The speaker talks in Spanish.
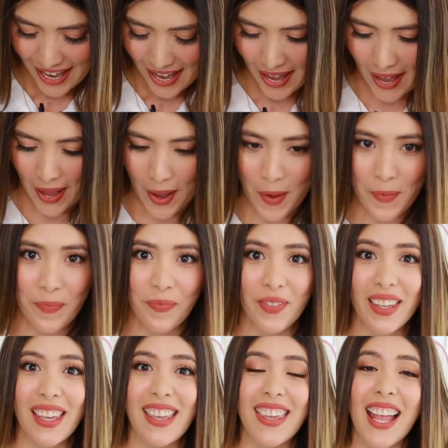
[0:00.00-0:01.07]
Em,
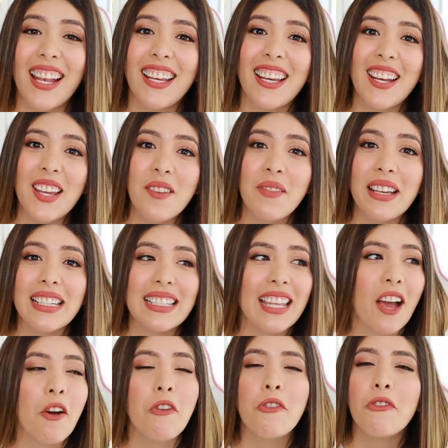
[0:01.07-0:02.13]
y ya el clima
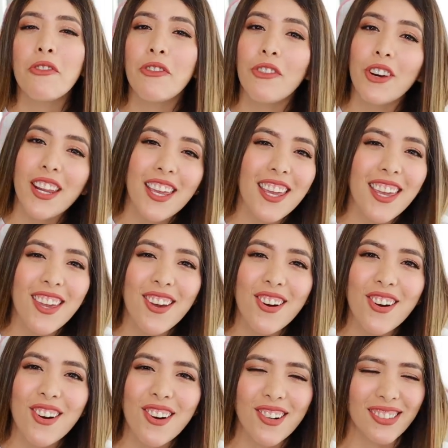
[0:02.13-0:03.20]
está
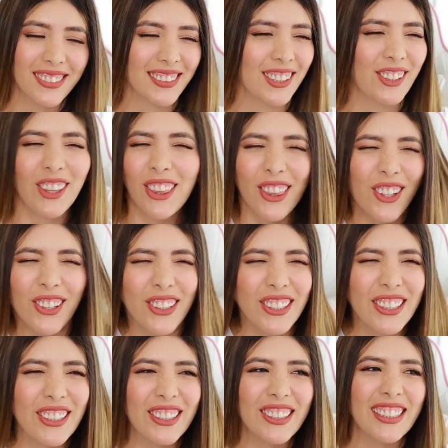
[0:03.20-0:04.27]
frío, de
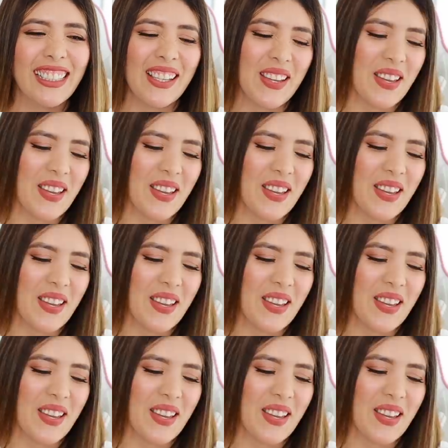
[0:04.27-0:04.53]
otoño.